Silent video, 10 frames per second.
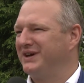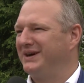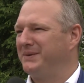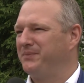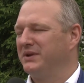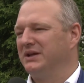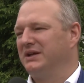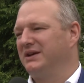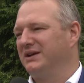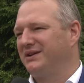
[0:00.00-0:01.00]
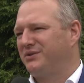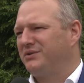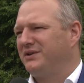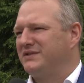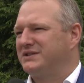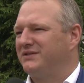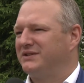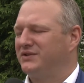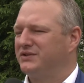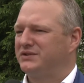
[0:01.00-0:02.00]
A e, trudno
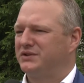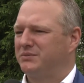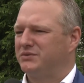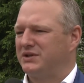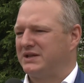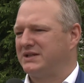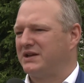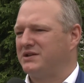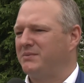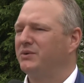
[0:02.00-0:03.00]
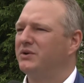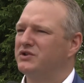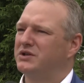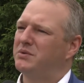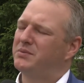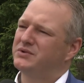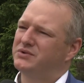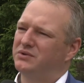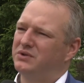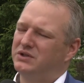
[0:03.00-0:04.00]
inwestować, wiedząc o tym, że na starcie mają gorzej po
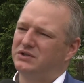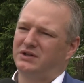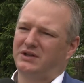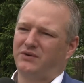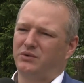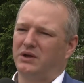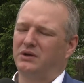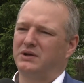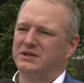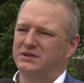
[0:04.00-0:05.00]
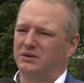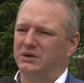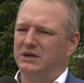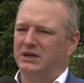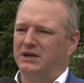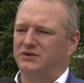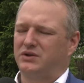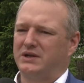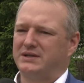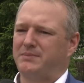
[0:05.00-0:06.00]
prostu i że te warunki, które są e, w
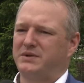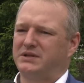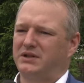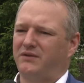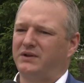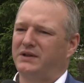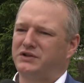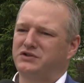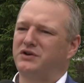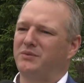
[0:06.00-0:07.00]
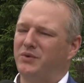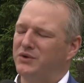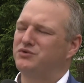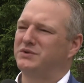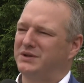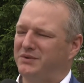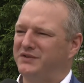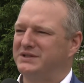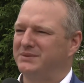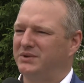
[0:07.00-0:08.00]
szkole zaprezentowane, nasza szkoła była już, można
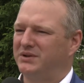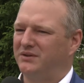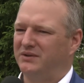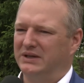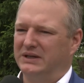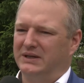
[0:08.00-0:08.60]
powiedzieć, zabytkowa,